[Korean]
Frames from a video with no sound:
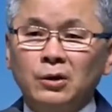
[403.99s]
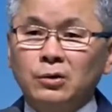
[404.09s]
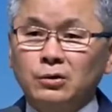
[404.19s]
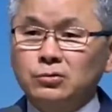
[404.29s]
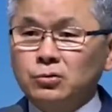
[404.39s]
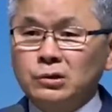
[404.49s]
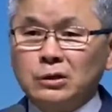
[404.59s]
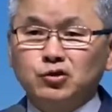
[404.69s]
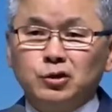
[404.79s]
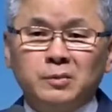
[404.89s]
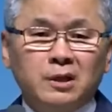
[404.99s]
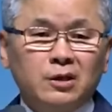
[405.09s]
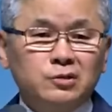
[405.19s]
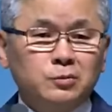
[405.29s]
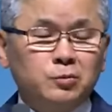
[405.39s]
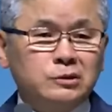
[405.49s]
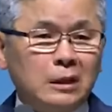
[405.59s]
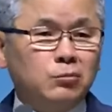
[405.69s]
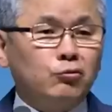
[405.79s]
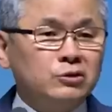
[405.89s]
그 예수님에 대해서 뭐
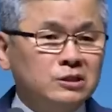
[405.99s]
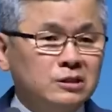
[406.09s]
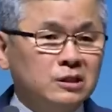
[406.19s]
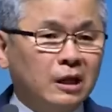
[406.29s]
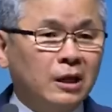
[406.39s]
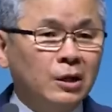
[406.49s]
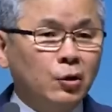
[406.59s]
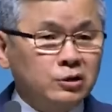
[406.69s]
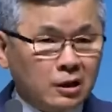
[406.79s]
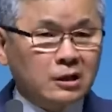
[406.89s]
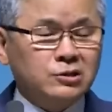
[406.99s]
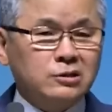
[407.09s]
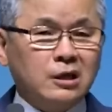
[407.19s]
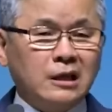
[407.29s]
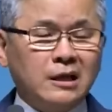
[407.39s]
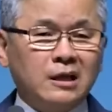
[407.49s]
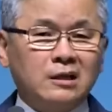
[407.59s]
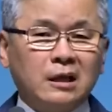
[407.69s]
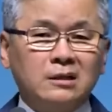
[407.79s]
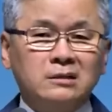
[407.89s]
잘 모르시는데 어떻게 젖된
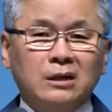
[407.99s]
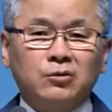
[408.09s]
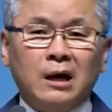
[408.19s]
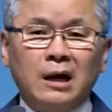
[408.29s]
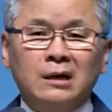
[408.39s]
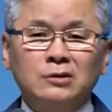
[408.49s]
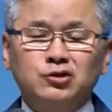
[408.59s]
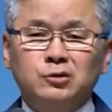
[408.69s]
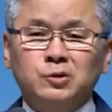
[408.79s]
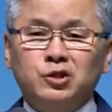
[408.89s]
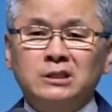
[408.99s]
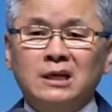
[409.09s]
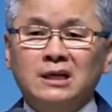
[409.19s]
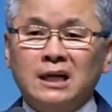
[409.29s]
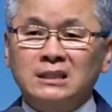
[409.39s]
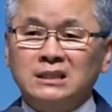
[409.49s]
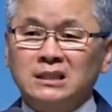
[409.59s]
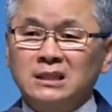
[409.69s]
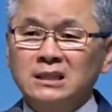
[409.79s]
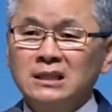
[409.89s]
아기가 되느냐고, 안아주시면 귀찮긴
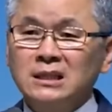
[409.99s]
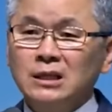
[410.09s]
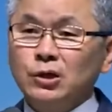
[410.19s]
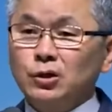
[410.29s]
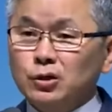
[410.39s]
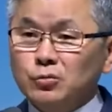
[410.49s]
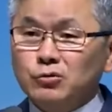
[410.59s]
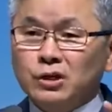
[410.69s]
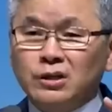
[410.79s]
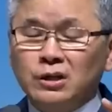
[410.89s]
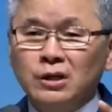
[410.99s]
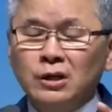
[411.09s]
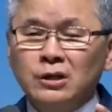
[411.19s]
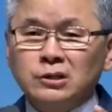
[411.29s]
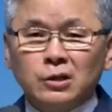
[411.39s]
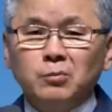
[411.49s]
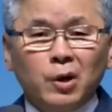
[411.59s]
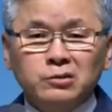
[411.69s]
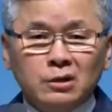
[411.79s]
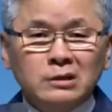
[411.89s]
하지. 그러니까 여러분은 젖
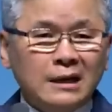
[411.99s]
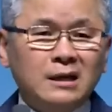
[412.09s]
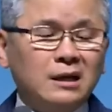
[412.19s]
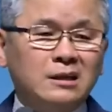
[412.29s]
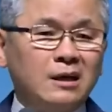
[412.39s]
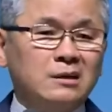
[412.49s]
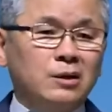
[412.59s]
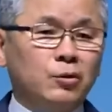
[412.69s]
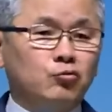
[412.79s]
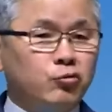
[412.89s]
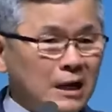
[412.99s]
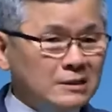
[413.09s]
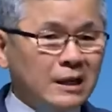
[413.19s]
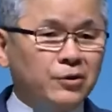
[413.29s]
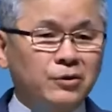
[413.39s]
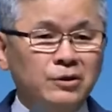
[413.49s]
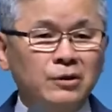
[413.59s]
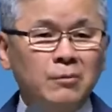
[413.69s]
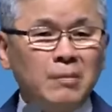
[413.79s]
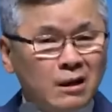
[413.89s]
먹는 아기가 돼야 돼요. 구하세요.
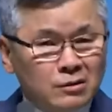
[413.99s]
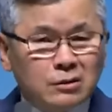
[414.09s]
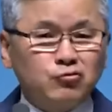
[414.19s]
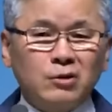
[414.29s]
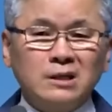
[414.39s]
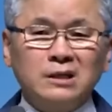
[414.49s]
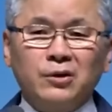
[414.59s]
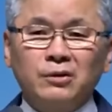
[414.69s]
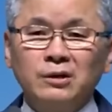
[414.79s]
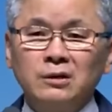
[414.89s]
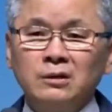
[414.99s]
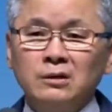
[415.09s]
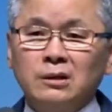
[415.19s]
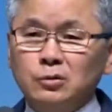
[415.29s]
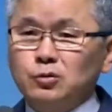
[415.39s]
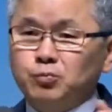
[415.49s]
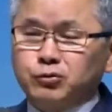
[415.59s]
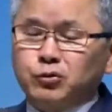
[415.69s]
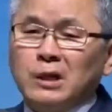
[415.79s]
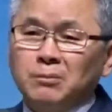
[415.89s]
마음껏 구하세요. 이것도
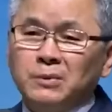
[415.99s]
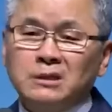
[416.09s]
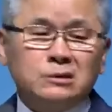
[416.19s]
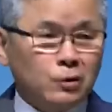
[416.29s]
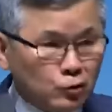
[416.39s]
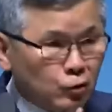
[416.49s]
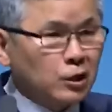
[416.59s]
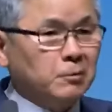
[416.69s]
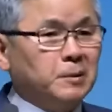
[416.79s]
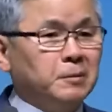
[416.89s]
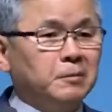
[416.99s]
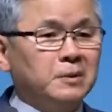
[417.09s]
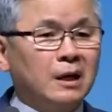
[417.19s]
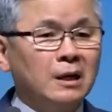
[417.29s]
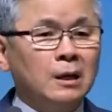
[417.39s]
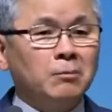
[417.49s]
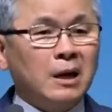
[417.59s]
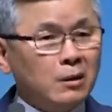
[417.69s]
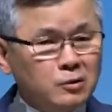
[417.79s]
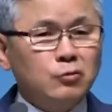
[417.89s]
부족합니다. 저것도 결핍입니다.
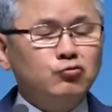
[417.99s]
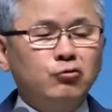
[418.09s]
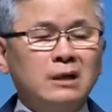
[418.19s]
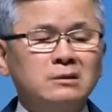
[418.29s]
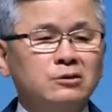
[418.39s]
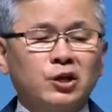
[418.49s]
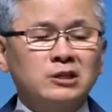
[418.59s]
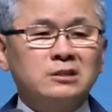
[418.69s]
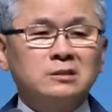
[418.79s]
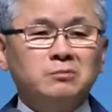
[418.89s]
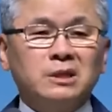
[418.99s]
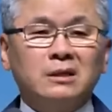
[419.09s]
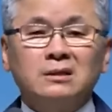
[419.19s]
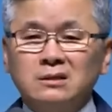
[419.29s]
마음껏 구하는 거 괜찮습니다.